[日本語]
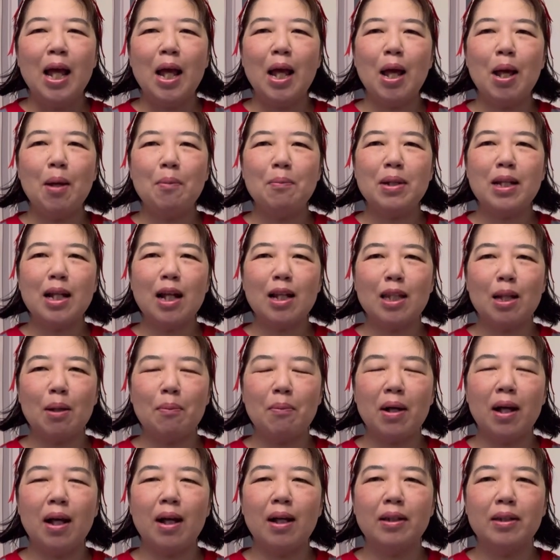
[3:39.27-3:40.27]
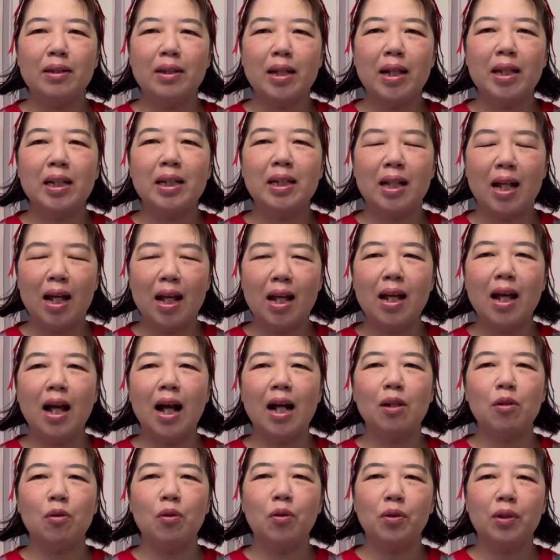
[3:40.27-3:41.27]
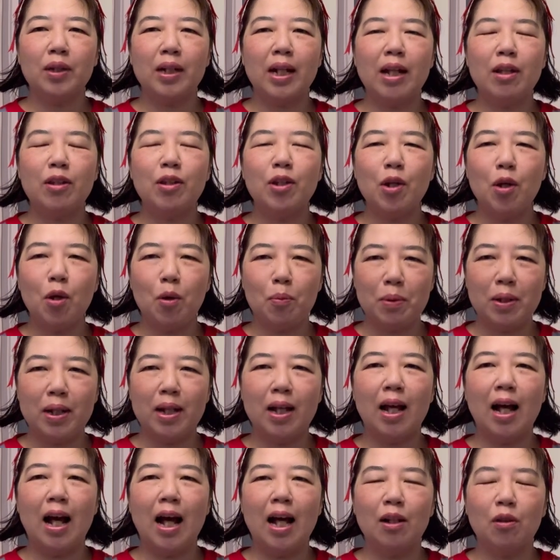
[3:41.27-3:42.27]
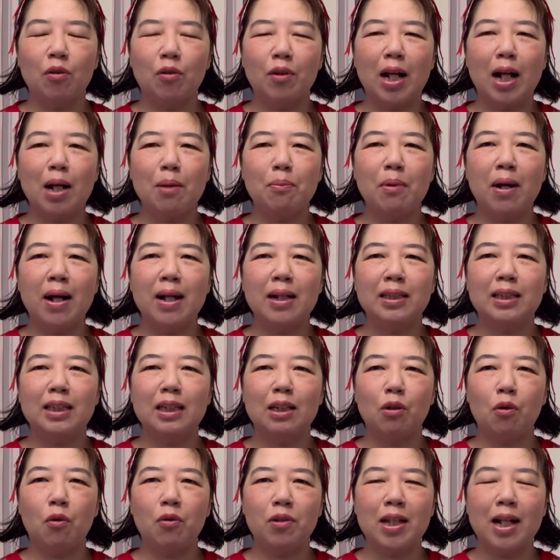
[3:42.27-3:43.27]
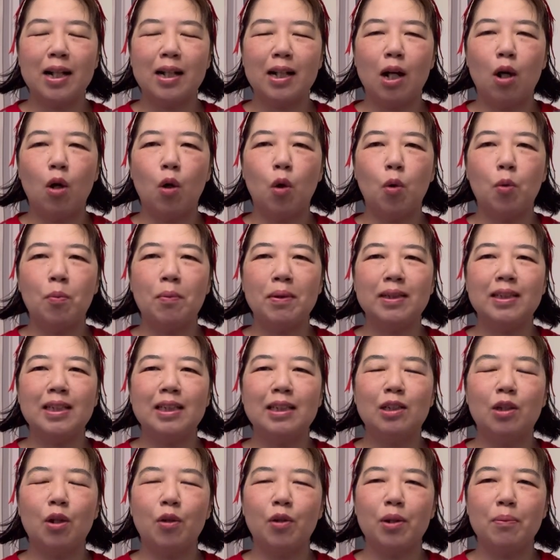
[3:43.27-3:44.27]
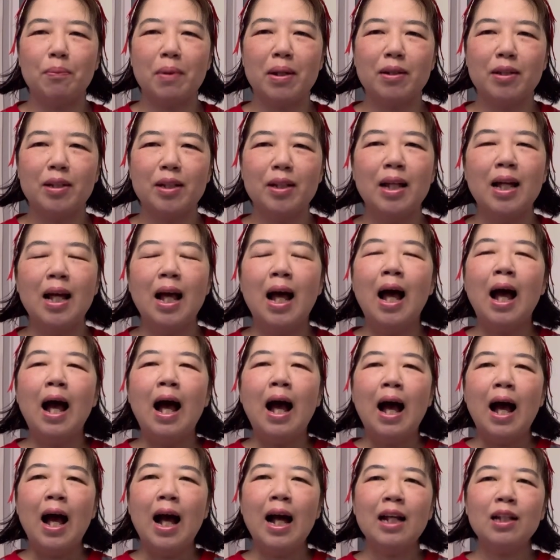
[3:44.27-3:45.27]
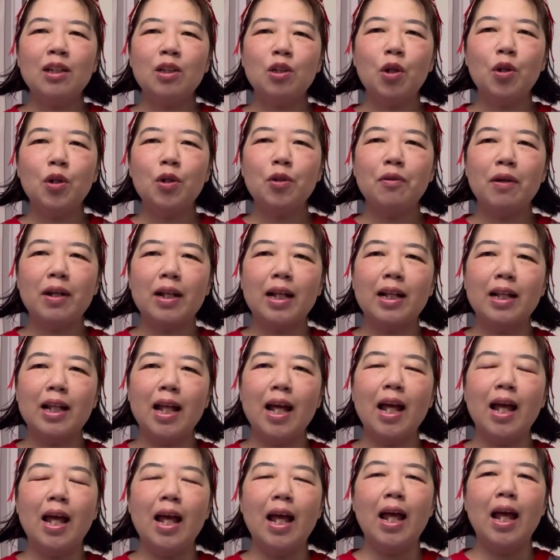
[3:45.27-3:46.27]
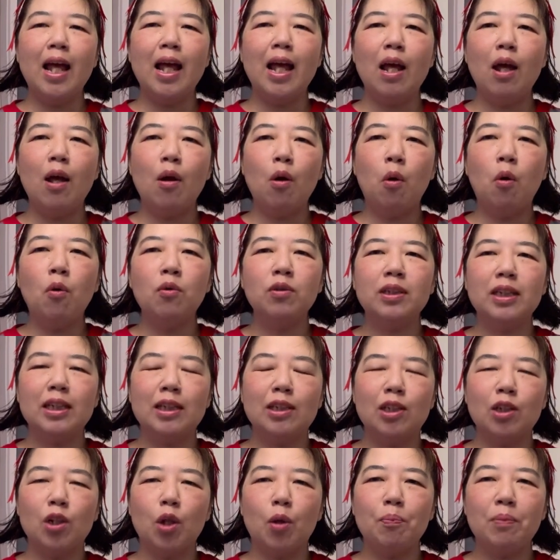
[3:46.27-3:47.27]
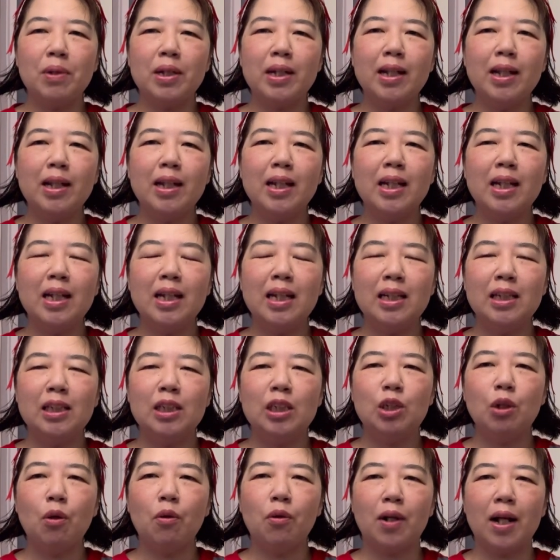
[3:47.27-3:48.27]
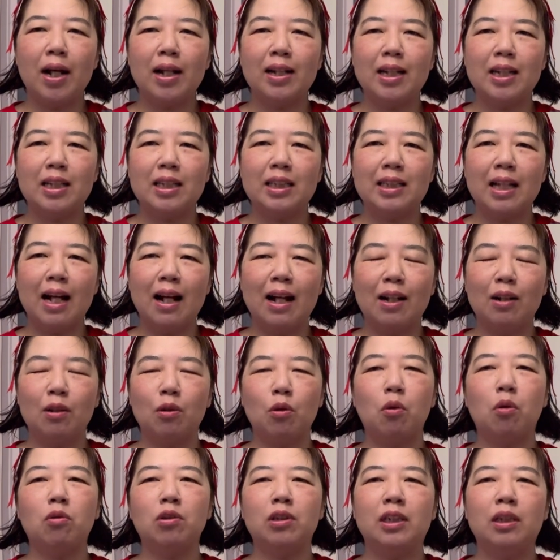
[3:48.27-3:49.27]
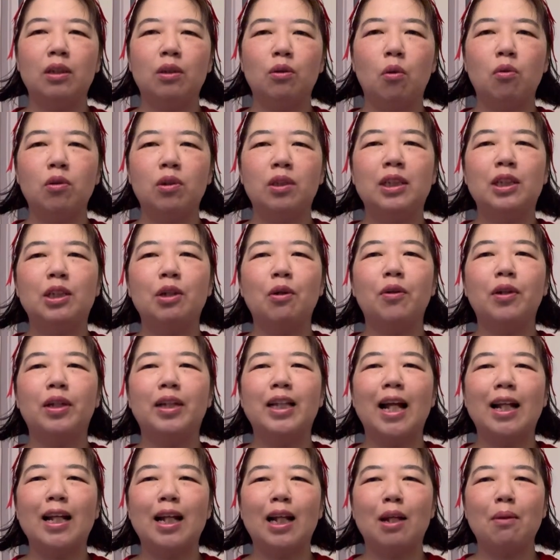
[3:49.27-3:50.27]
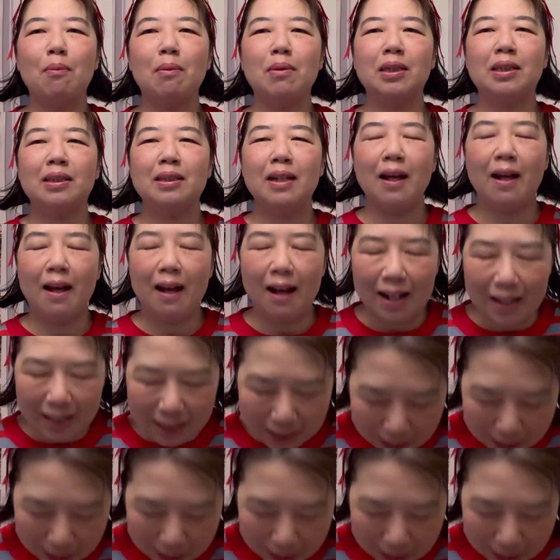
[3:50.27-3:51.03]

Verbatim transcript: えー、皆様、ぜひね、あの、月曜日、あの、ライブ配信ご参加をお待ちしております。はい、というわけで、えー、本日の見切り品紹介でした。ご、ご視聴いただきまして、あり